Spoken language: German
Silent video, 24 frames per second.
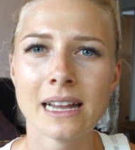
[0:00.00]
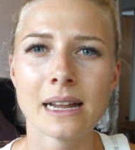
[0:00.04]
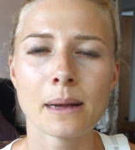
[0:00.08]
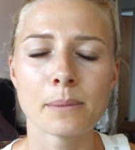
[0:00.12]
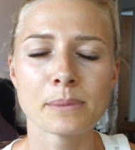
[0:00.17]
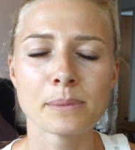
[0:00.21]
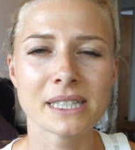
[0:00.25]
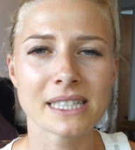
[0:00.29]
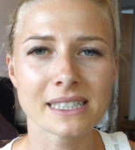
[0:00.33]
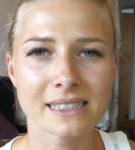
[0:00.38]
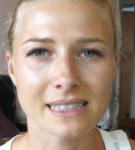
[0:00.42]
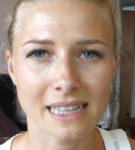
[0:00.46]

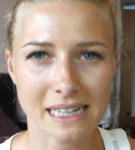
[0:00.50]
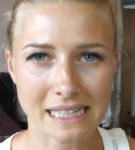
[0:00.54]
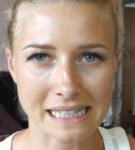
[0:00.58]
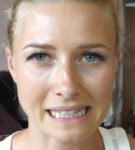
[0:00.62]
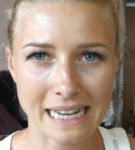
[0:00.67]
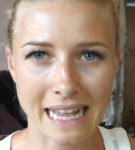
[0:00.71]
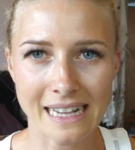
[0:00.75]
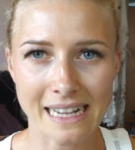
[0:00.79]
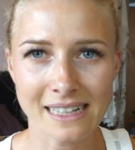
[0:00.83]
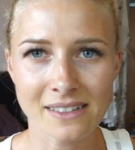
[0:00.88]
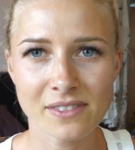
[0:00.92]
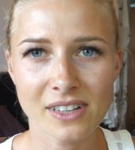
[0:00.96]
Haben die gesagt,
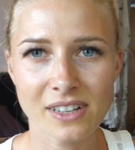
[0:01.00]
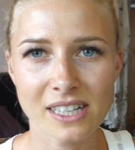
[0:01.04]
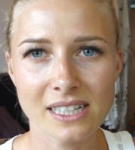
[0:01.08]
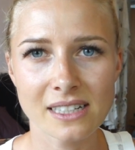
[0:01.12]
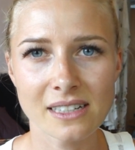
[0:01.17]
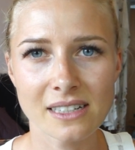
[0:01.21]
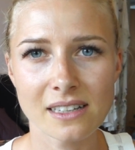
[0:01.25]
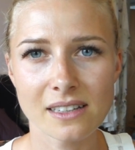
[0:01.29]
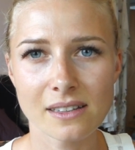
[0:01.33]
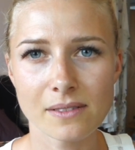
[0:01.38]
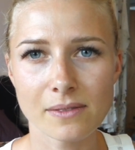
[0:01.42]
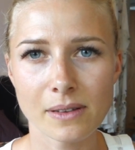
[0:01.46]
nein,
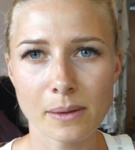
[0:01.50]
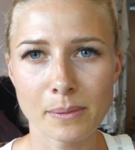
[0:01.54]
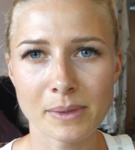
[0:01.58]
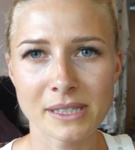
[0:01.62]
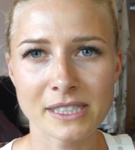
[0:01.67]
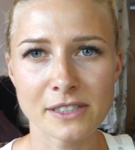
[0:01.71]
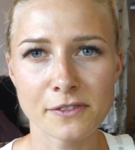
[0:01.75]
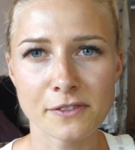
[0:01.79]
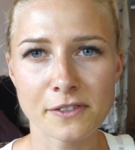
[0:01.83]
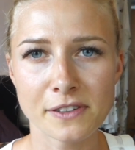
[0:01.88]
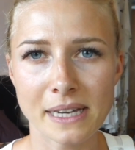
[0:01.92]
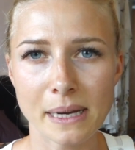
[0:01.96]
weil äh, wenn man
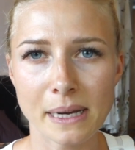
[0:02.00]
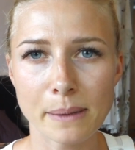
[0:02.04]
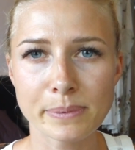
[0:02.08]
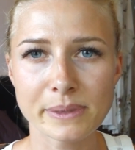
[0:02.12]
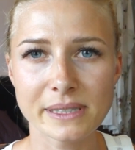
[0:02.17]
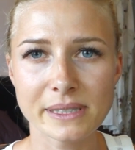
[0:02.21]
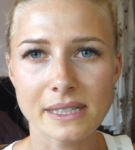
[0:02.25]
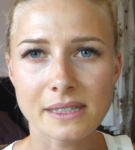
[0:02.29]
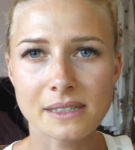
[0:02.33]
die färbt,